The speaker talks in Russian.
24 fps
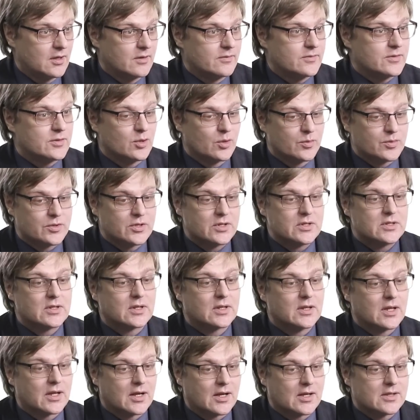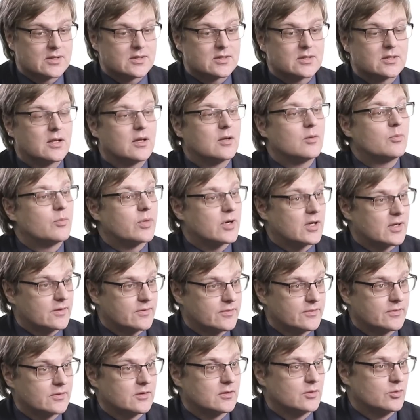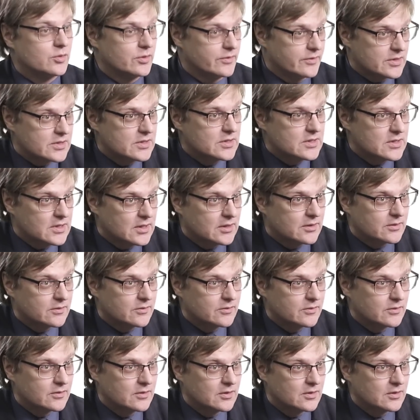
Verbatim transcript: Всеобщая декларация прав университета.